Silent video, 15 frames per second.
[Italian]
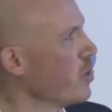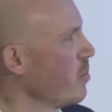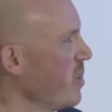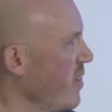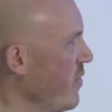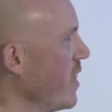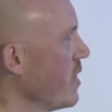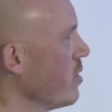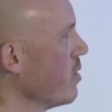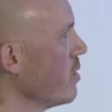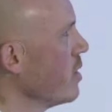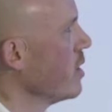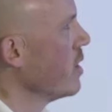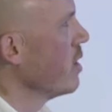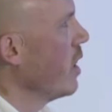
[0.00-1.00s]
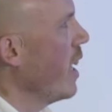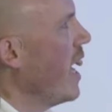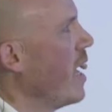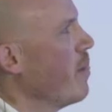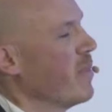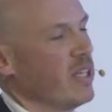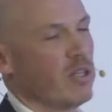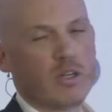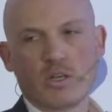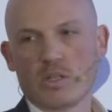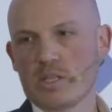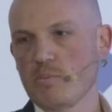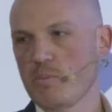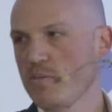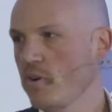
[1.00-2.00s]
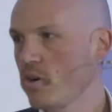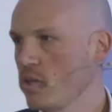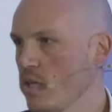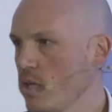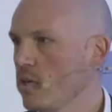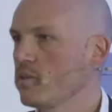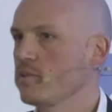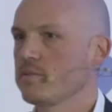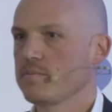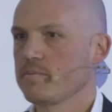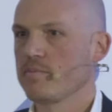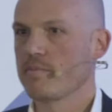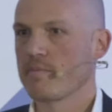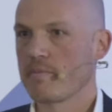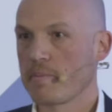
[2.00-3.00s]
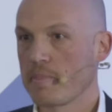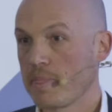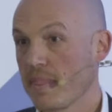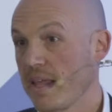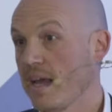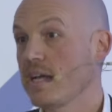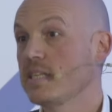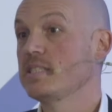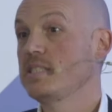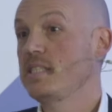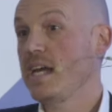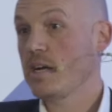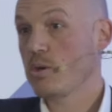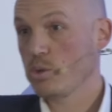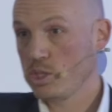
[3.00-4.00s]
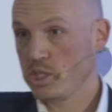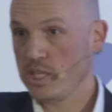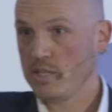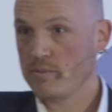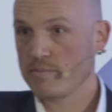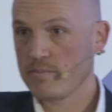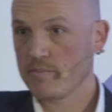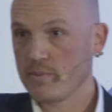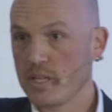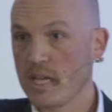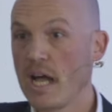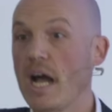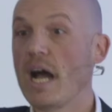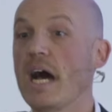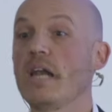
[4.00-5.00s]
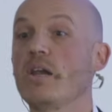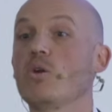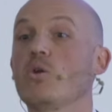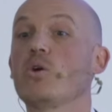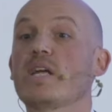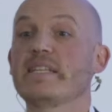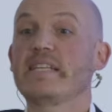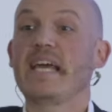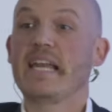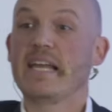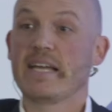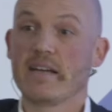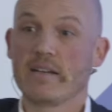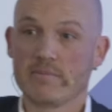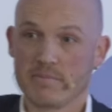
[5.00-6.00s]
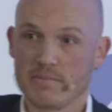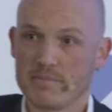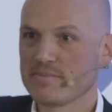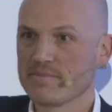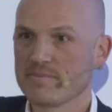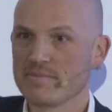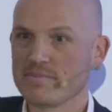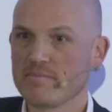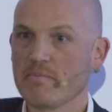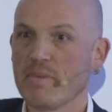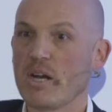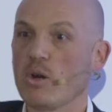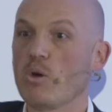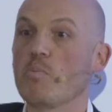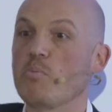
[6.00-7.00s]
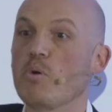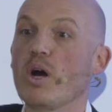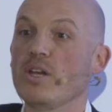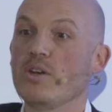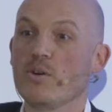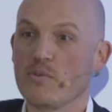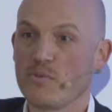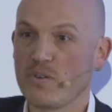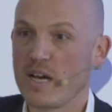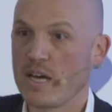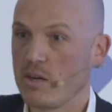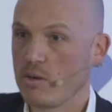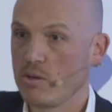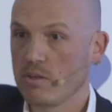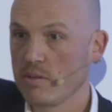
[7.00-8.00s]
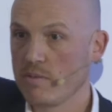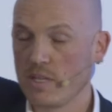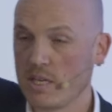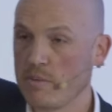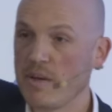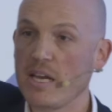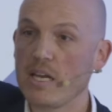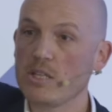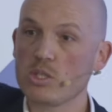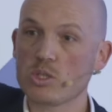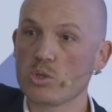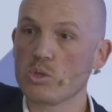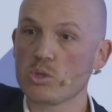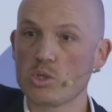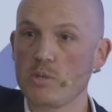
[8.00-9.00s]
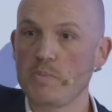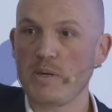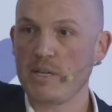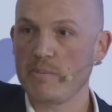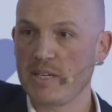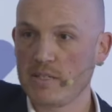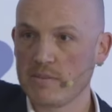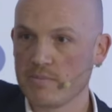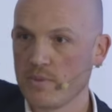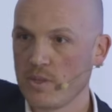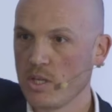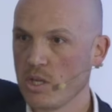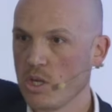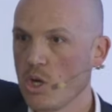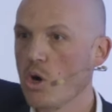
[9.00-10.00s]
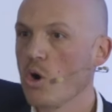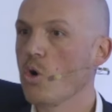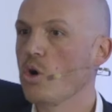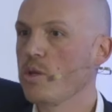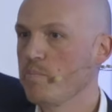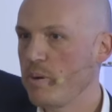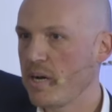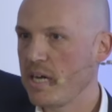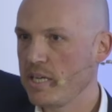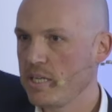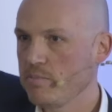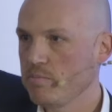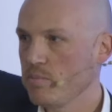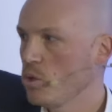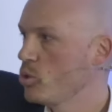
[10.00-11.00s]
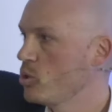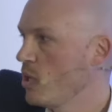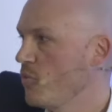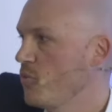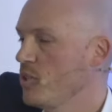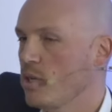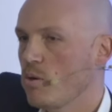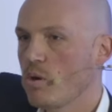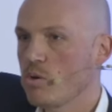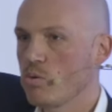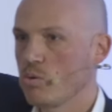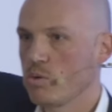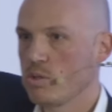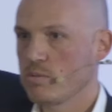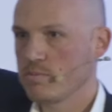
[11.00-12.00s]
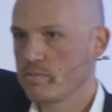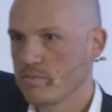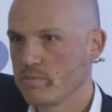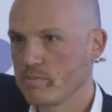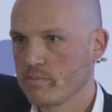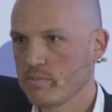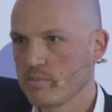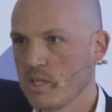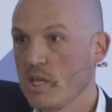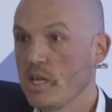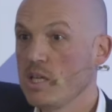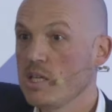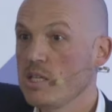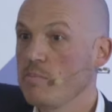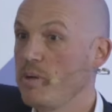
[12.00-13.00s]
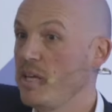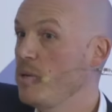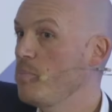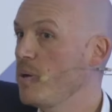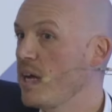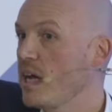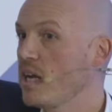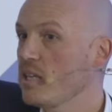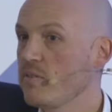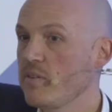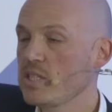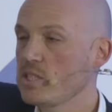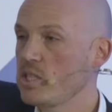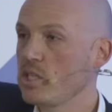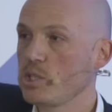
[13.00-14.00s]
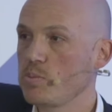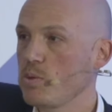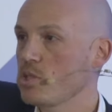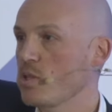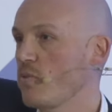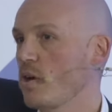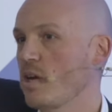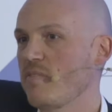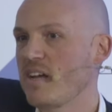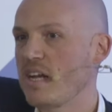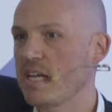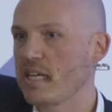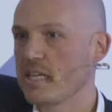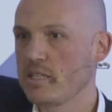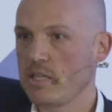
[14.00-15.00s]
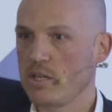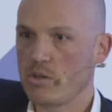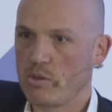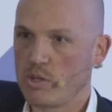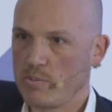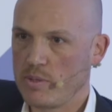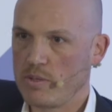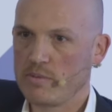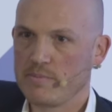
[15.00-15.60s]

perfetto eh ma io non ho tempo e voglia. Se è così, allora delega, ma non puoi non farlo. Rimane il discorso di prima, eh? o impari o ti affidi a qualcuno. Per imparare devi essere disposto a fare una valanga di errori però.